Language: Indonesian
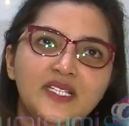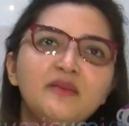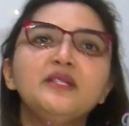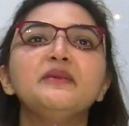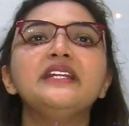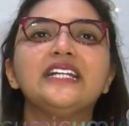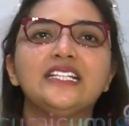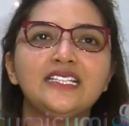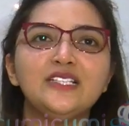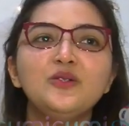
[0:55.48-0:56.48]
tiba-tiba
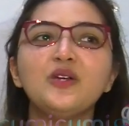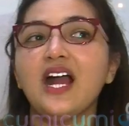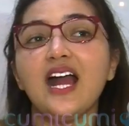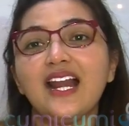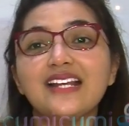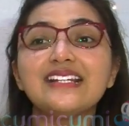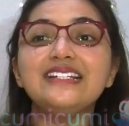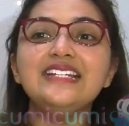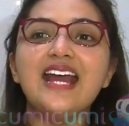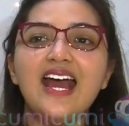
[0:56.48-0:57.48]
deket dulu kakak
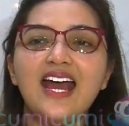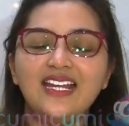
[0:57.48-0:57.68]
kelasnya dia